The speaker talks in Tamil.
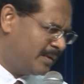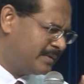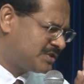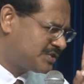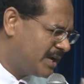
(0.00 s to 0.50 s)

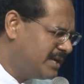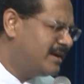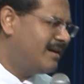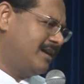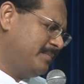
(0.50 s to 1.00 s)
அவர் செய்ய
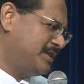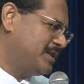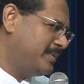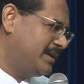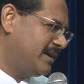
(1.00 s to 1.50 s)
ஆரம்பித்து
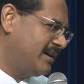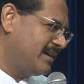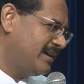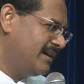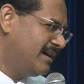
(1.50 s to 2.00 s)
விட்டார்
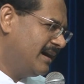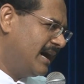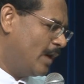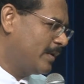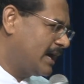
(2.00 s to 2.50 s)

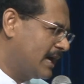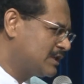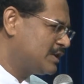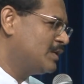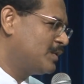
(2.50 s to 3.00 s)
அவர்
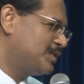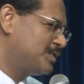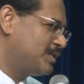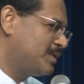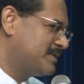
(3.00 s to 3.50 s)
கரத்தில்
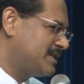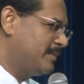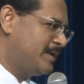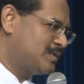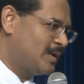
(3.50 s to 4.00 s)
கொடுத்துட்டோம் இப்போ சில
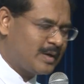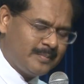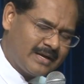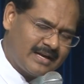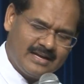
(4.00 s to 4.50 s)
பேர் சொல்கிறோம்
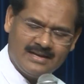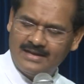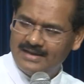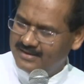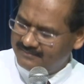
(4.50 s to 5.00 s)
பாருங்கள்
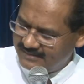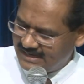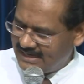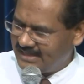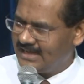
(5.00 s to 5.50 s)

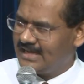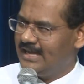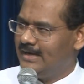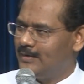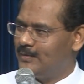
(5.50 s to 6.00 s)
வேலை என்
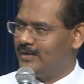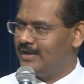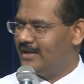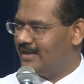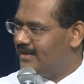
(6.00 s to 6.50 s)
கையில்
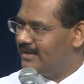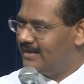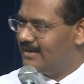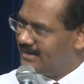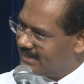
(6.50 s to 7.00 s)
கொடுங்க
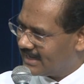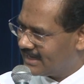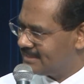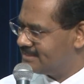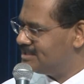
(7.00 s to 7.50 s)
நான்
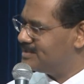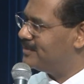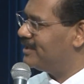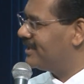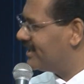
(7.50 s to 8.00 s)
கரெக்டாக செஞ்சு
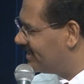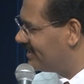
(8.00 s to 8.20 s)
முடிக்கிறேன்